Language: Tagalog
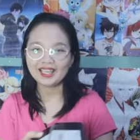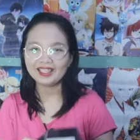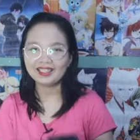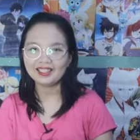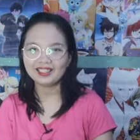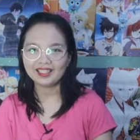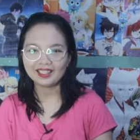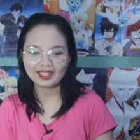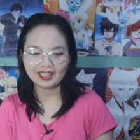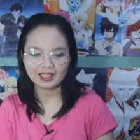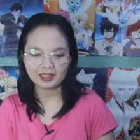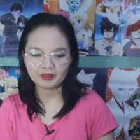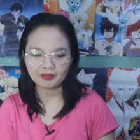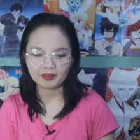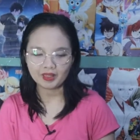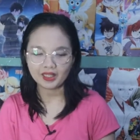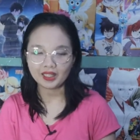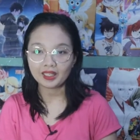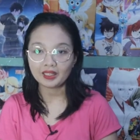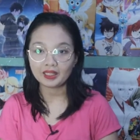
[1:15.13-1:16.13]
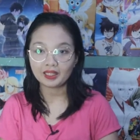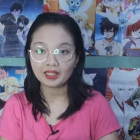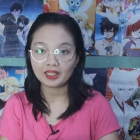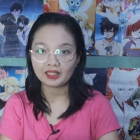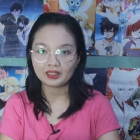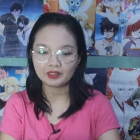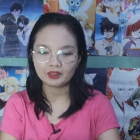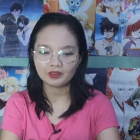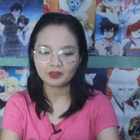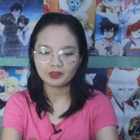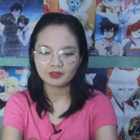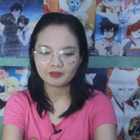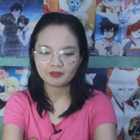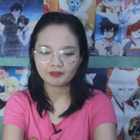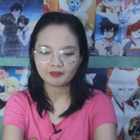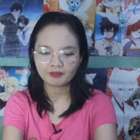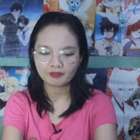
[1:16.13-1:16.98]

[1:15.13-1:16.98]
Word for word: De, uh, ah, para ano,